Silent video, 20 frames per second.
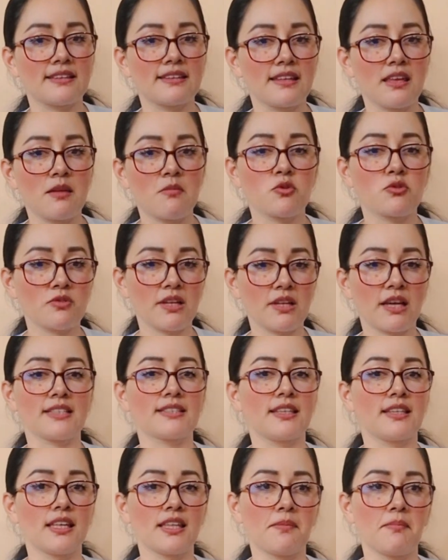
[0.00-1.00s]
Teníamos una
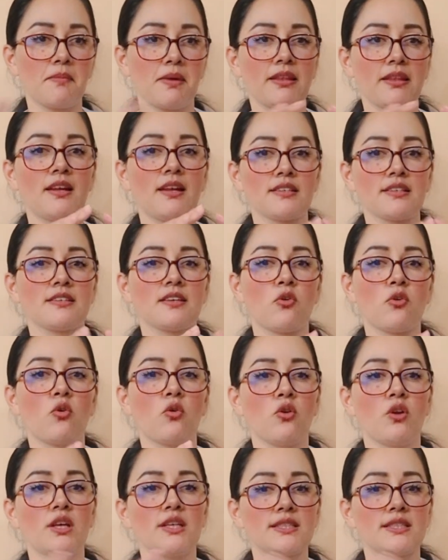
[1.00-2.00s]
casita de madera así
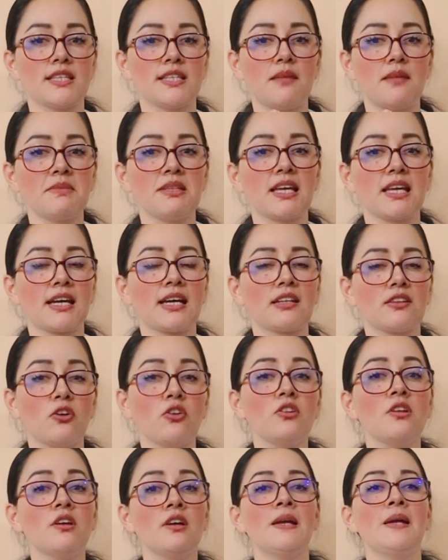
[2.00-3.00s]
con este, lámina de
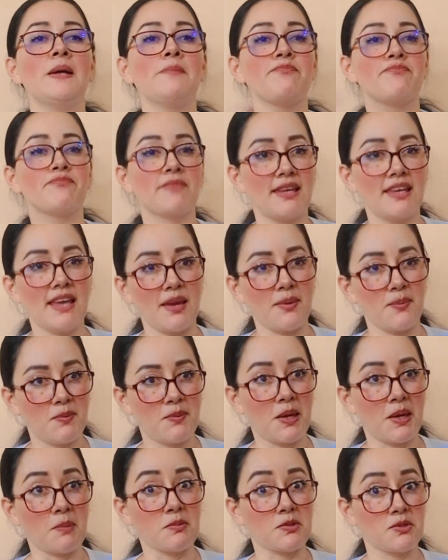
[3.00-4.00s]
cartón y ahí
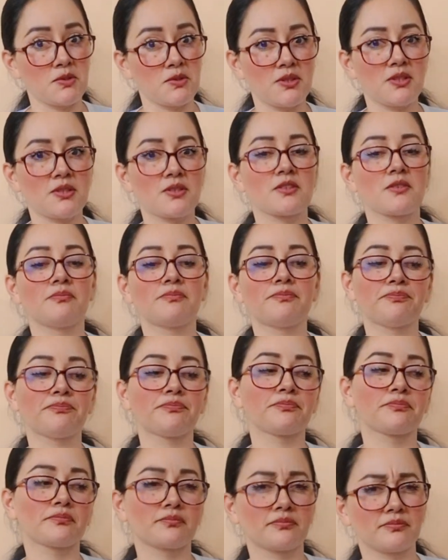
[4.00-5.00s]
vivíamos nosotros.
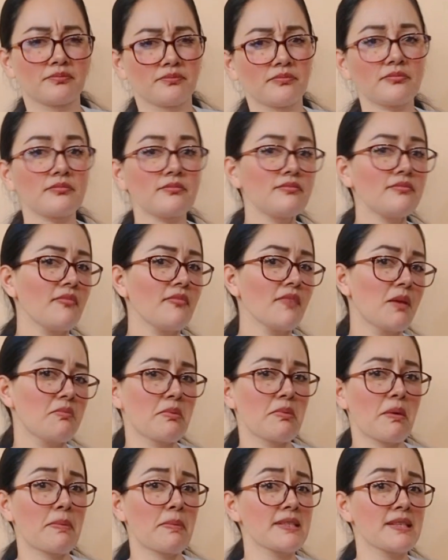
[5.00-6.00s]
Mi
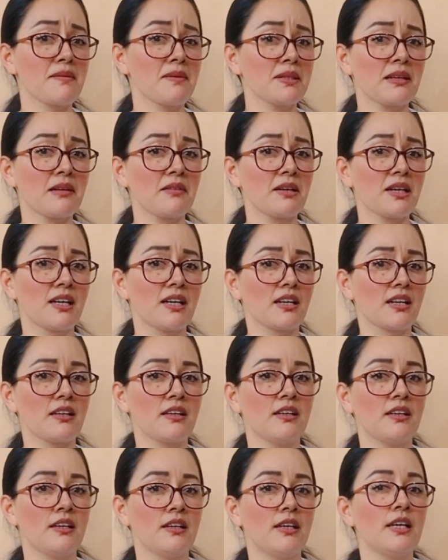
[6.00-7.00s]
papá se iba a trabajar
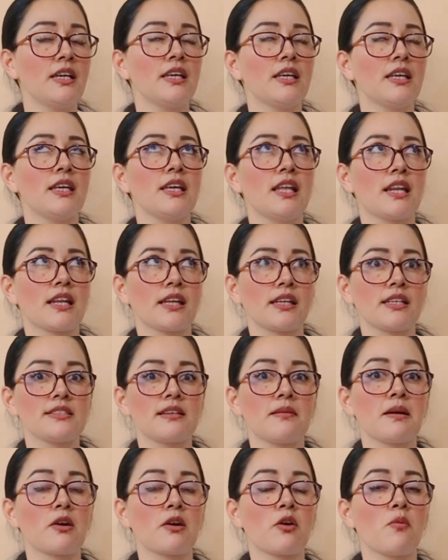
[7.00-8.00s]
y él
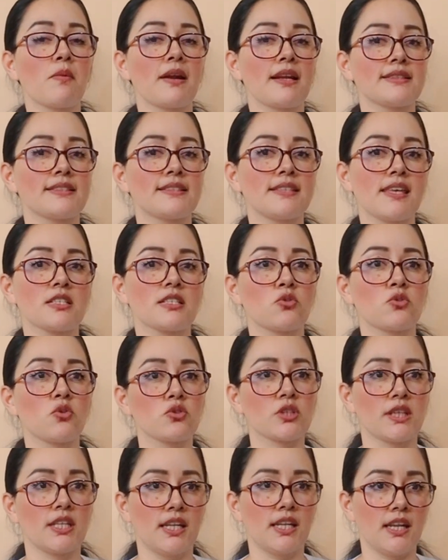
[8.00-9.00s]
regresaba como a las 10,
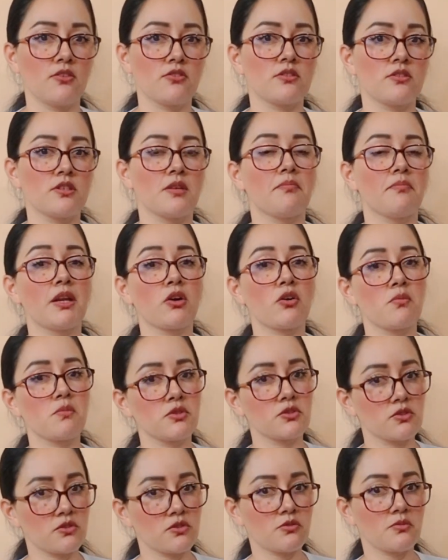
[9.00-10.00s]
12 de la noche. Pero como
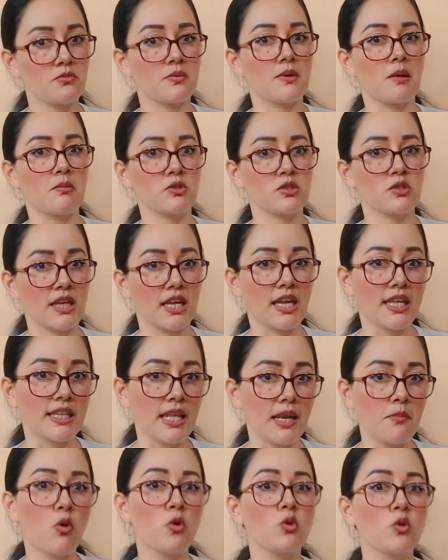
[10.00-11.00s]
nosotros vivíamos en
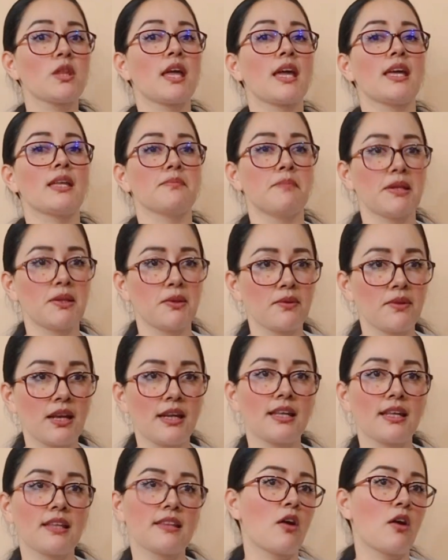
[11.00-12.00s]
el monte, en medio de la
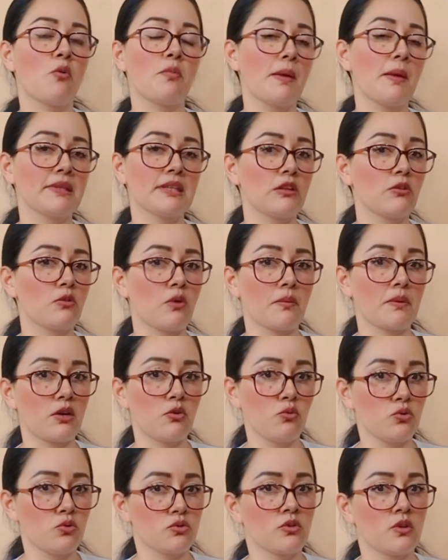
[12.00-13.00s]
nada, obviamente no había
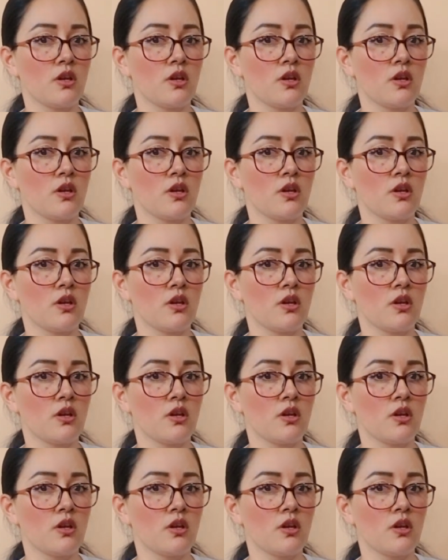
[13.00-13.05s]
luz.